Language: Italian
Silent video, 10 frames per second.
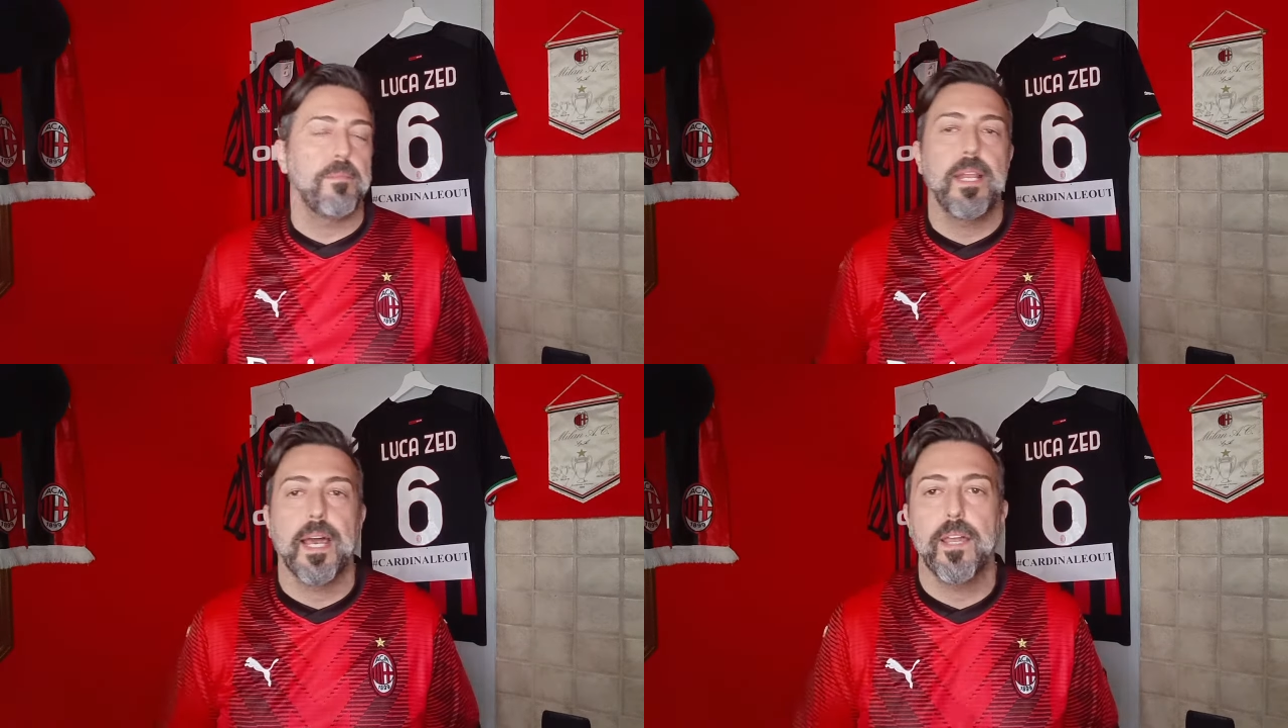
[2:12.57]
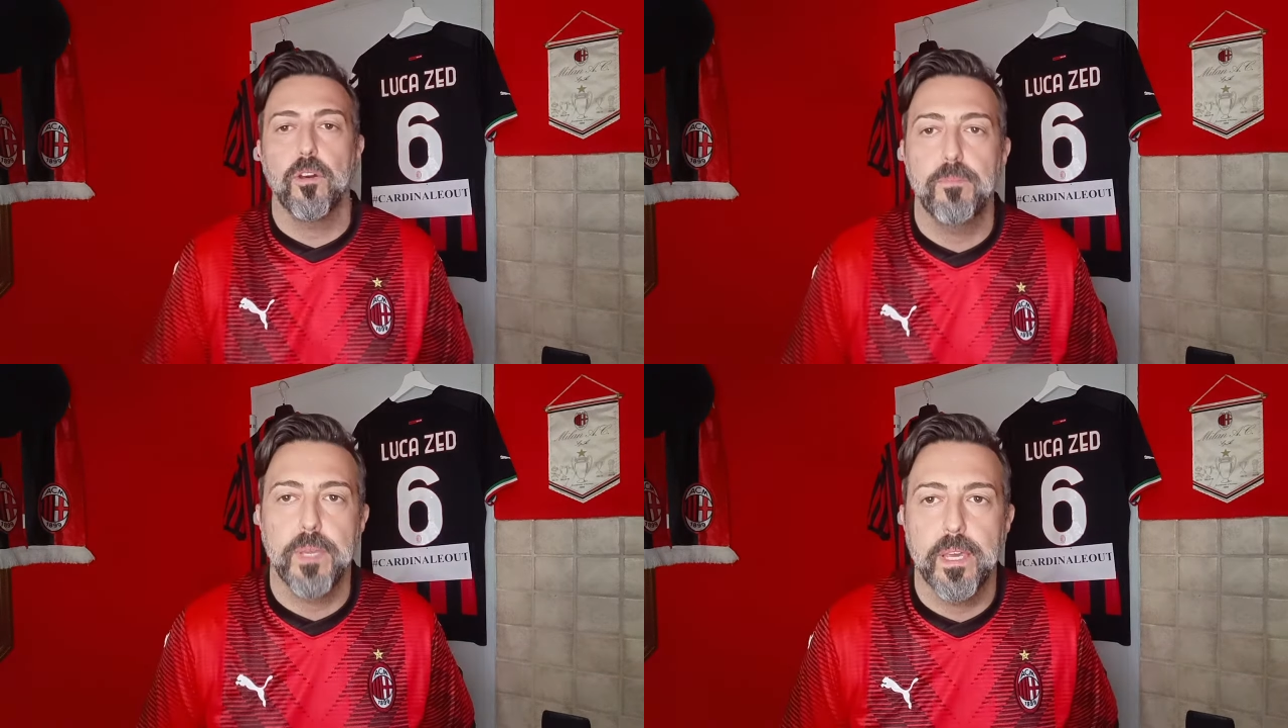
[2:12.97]

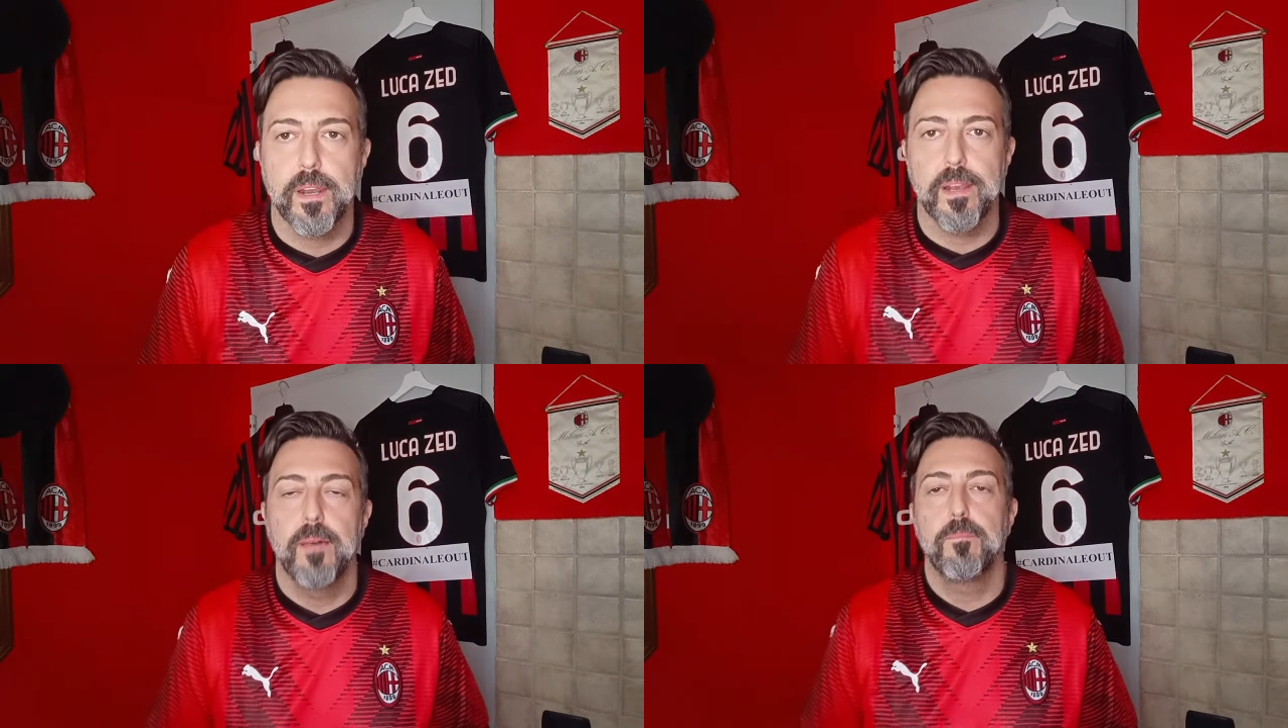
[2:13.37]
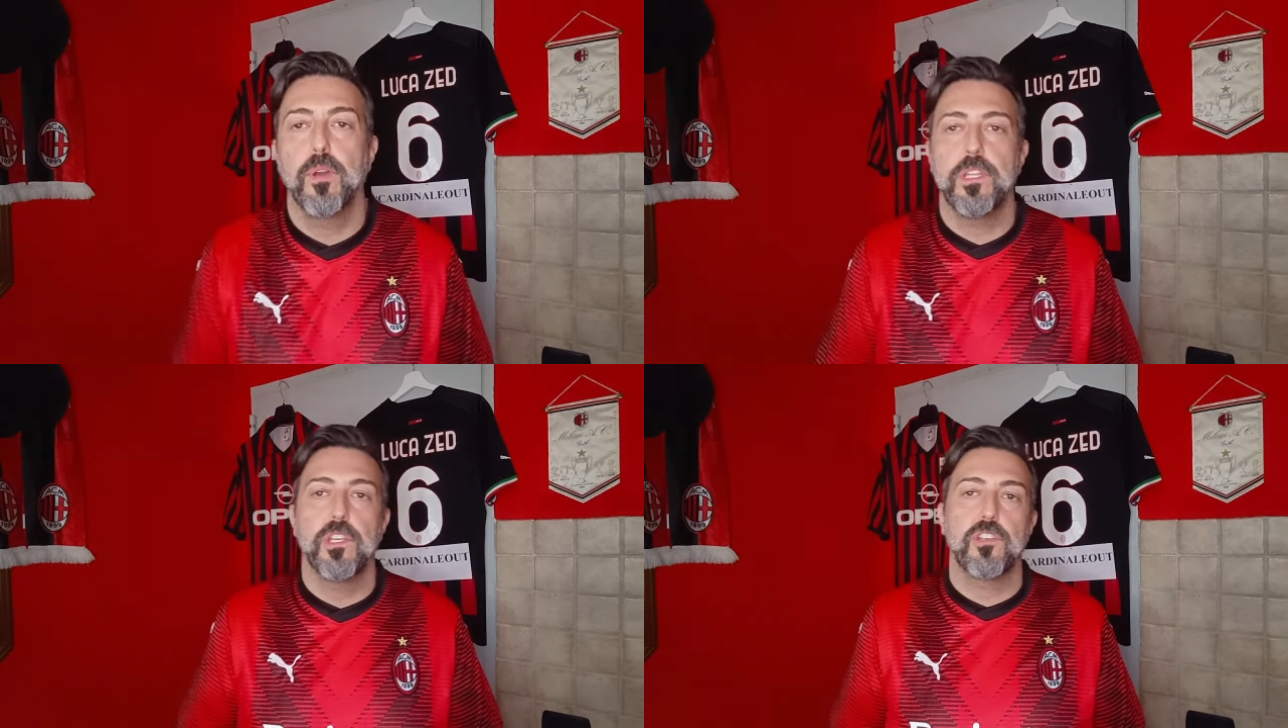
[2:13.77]
Milano per
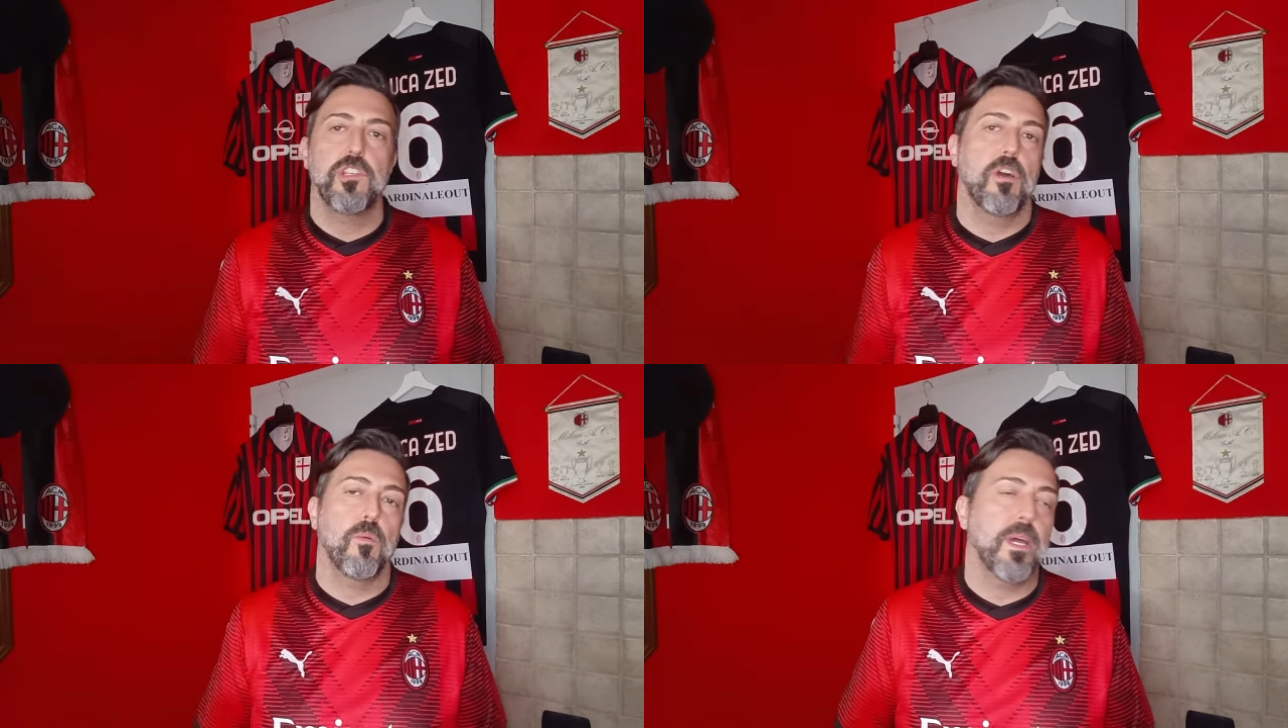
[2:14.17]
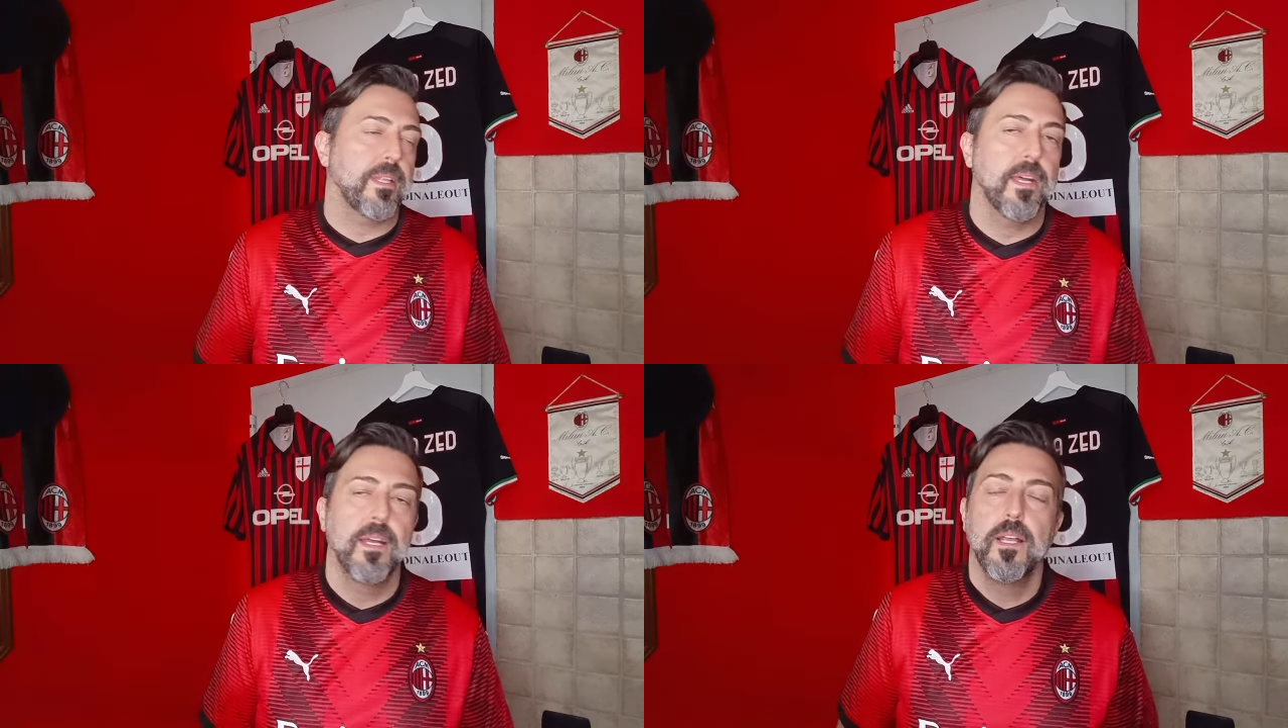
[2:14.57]
poi dirci no,
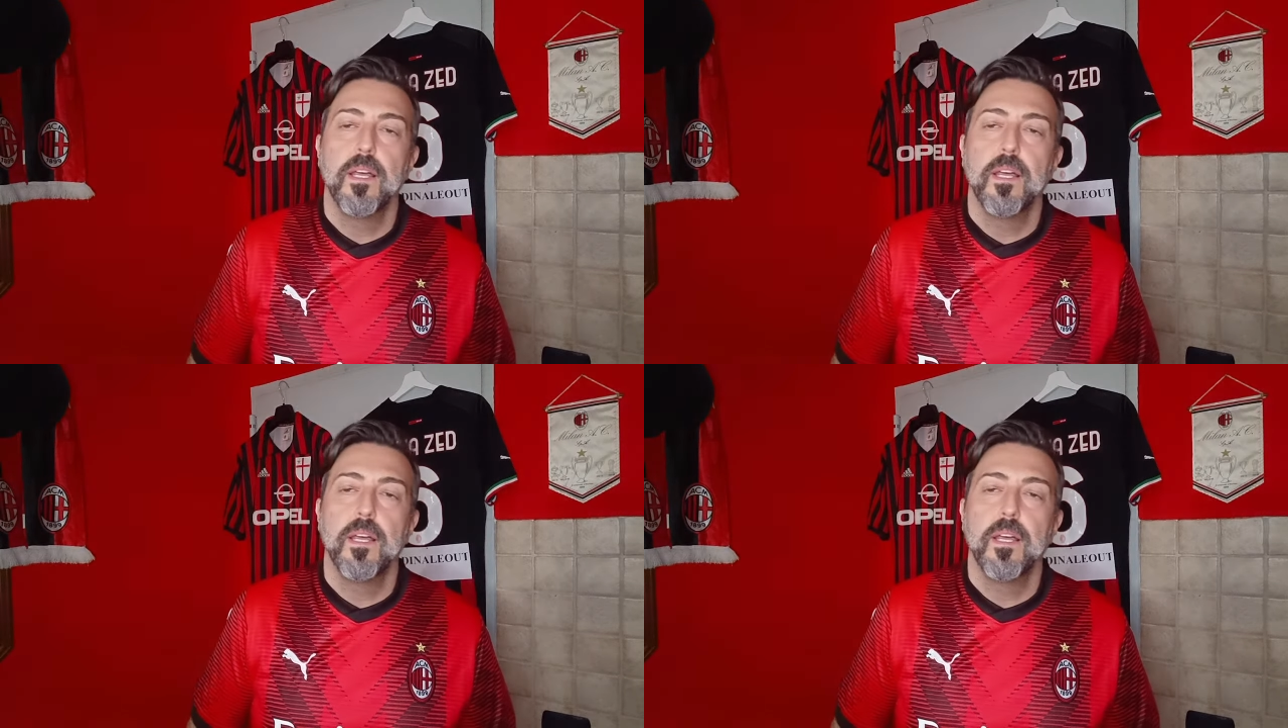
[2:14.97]
guarda,